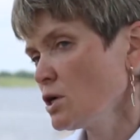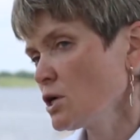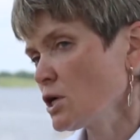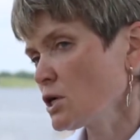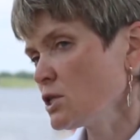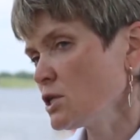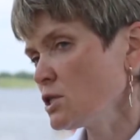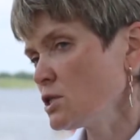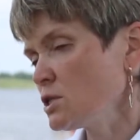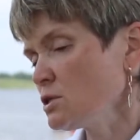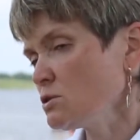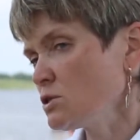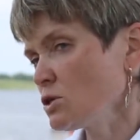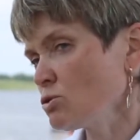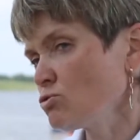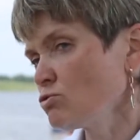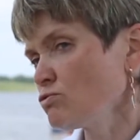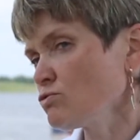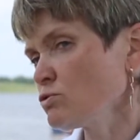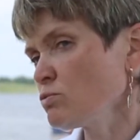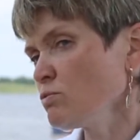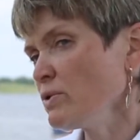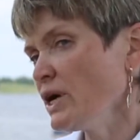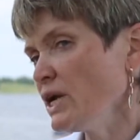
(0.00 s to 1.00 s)
Когда ты
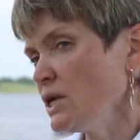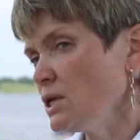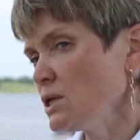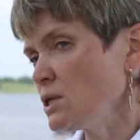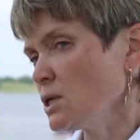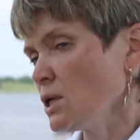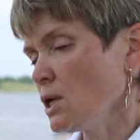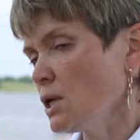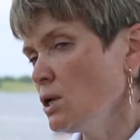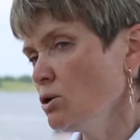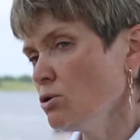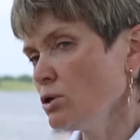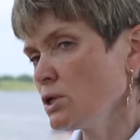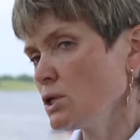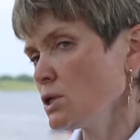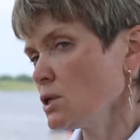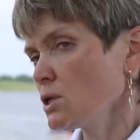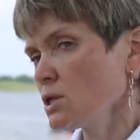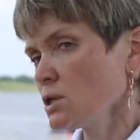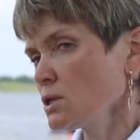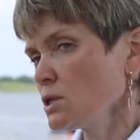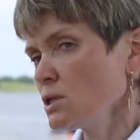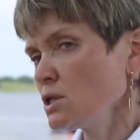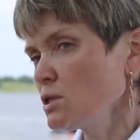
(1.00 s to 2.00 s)
такой вот маленький,
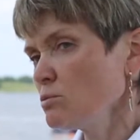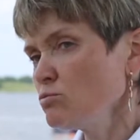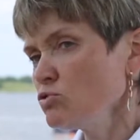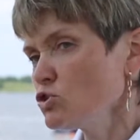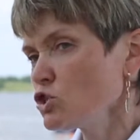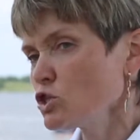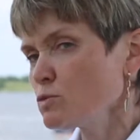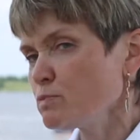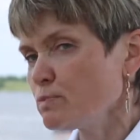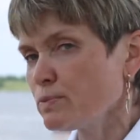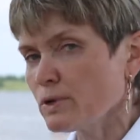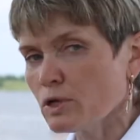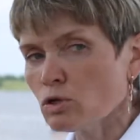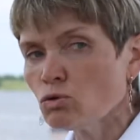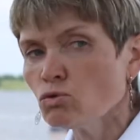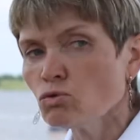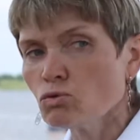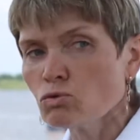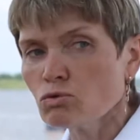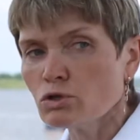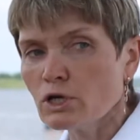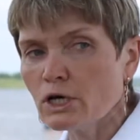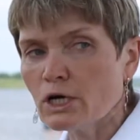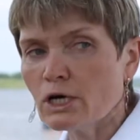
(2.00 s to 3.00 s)
легкий, когда ты бежишь по
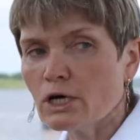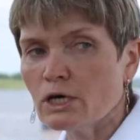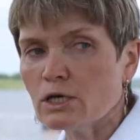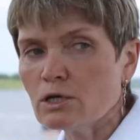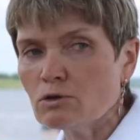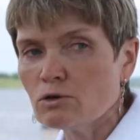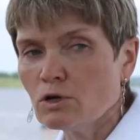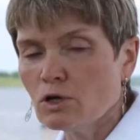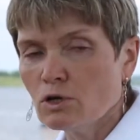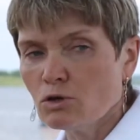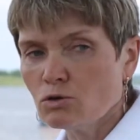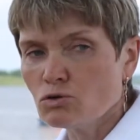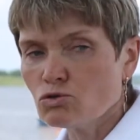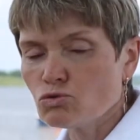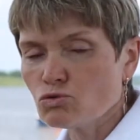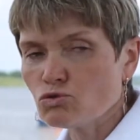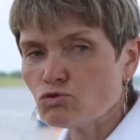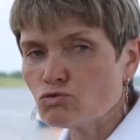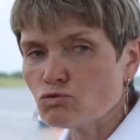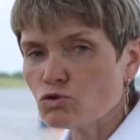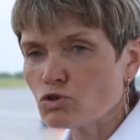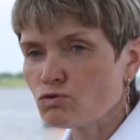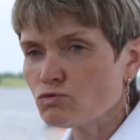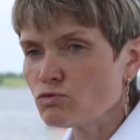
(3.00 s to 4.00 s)
лугу, да, и
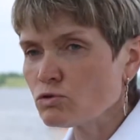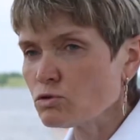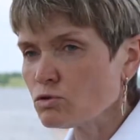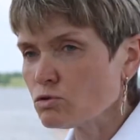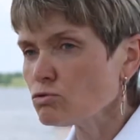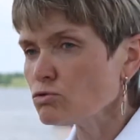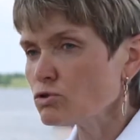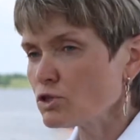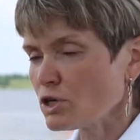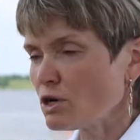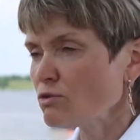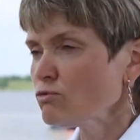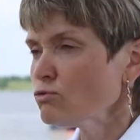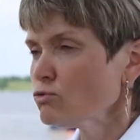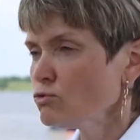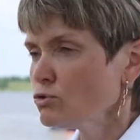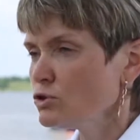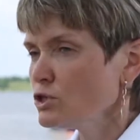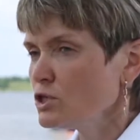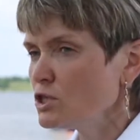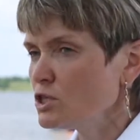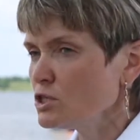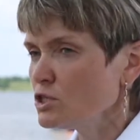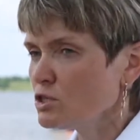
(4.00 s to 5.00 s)
чувствуешь вот ну,
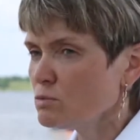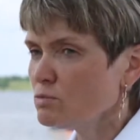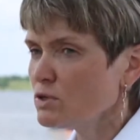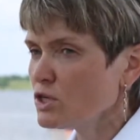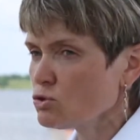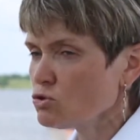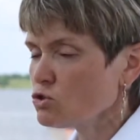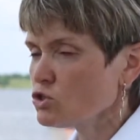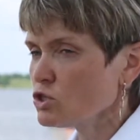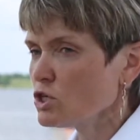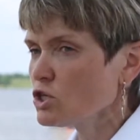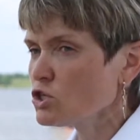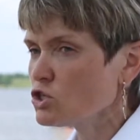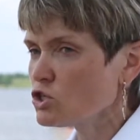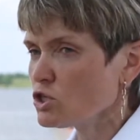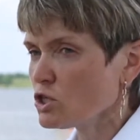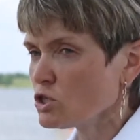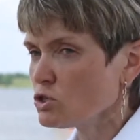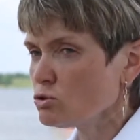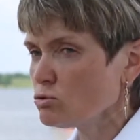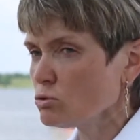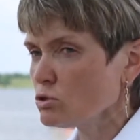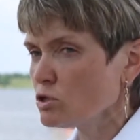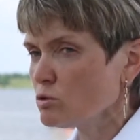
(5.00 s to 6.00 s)
траву, и ты себя ощущаешь
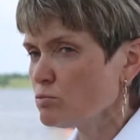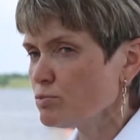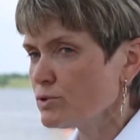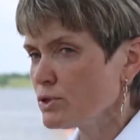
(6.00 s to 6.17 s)
частью этой